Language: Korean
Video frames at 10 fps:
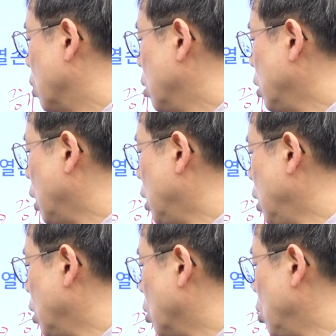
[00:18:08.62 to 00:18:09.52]
그런데
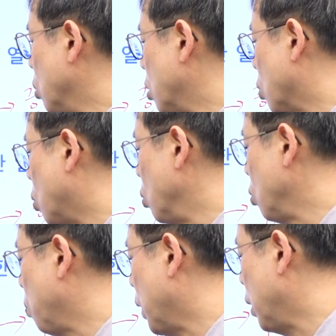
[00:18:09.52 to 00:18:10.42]
이 연료를
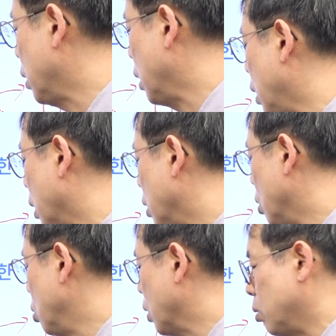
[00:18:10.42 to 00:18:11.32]
공급할 때
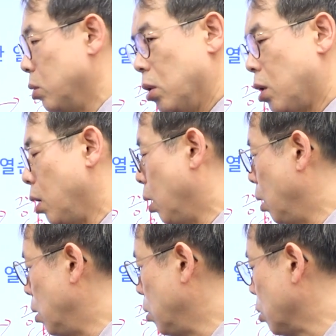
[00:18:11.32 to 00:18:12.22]
연료가 뜨겁게
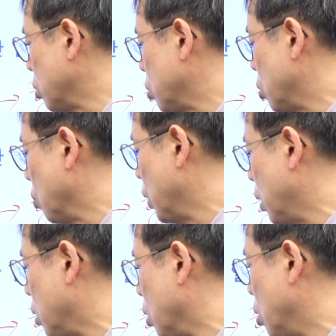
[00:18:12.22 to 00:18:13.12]
예열되어서 들어오면